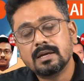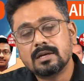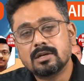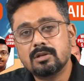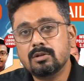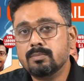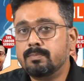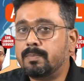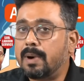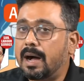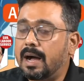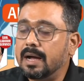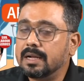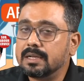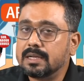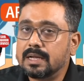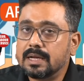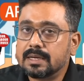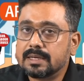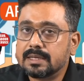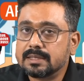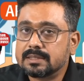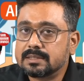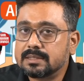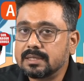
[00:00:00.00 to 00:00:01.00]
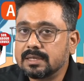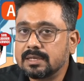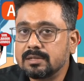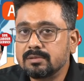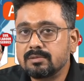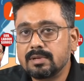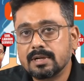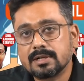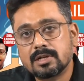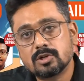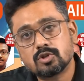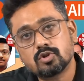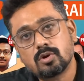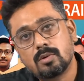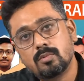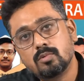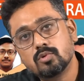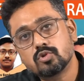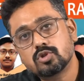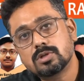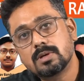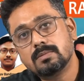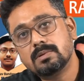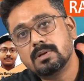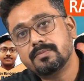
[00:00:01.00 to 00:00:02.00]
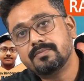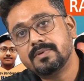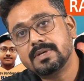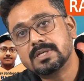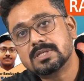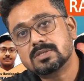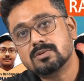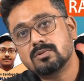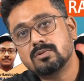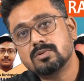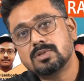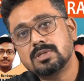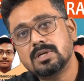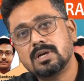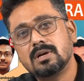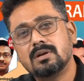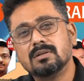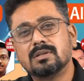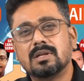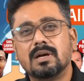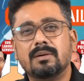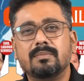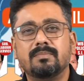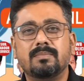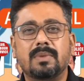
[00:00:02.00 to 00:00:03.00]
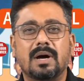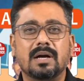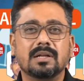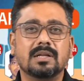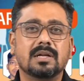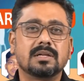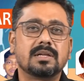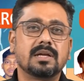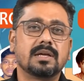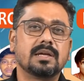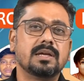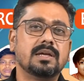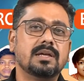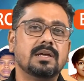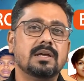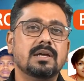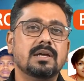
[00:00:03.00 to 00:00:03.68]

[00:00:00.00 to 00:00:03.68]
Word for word: কিন্তু বাংলার ক্ষেত্রে কিন্তু একটা সমস্যা আমরা ফেস করছি কারণ তার বাংলাটাকে